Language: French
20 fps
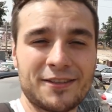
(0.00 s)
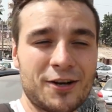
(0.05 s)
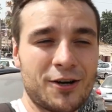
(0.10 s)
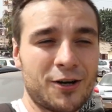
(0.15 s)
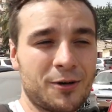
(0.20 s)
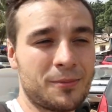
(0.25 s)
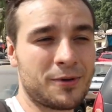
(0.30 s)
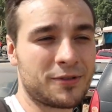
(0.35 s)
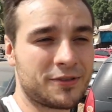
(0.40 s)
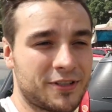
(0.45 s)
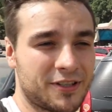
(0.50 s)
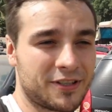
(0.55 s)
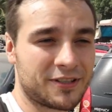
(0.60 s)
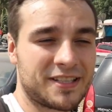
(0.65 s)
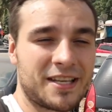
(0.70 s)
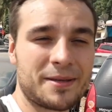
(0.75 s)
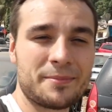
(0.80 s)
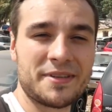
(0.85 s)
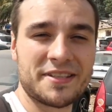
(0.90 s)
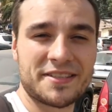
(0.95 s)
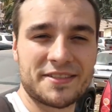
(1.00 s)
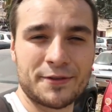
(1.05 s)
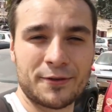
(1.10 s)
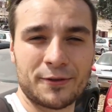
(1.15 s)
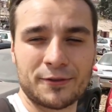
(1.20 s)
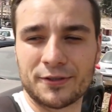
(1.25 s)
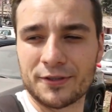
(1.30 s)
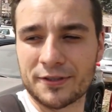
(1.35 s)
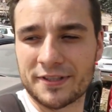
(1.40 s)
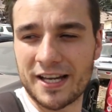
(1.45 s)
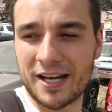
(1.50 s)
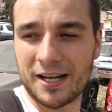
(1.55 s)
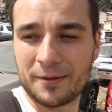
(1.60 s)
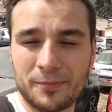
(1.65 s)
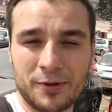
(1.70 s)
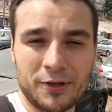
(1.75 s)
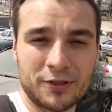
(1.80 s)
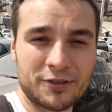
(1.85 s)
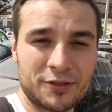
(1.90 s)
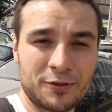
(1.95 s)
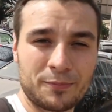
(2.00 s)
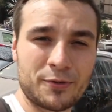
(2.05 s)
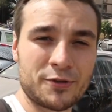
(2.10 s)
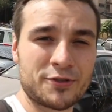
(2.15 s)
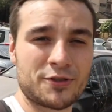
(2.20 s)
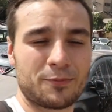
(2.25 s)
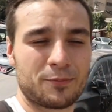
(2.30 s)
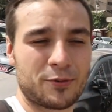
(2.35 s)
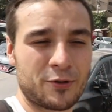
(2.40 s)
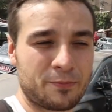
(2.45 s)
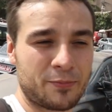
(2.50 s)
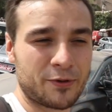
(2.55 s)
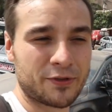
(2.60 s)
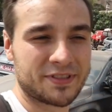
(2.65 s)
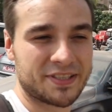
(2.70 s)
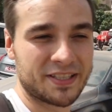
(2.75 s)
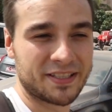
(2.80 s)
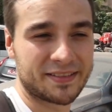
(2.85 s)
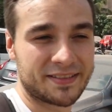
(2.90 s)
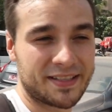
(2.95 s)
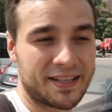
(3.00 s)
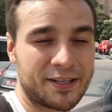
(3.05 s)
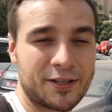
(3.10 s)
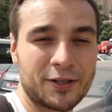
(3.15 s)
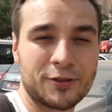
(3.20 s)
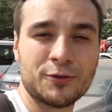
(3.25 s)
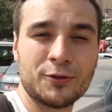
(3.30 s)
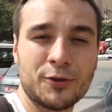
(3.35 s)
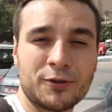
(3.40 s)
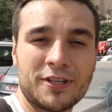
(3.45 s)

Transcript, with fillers: normes d'émissions de, carbone de plus en plus petites et que nous,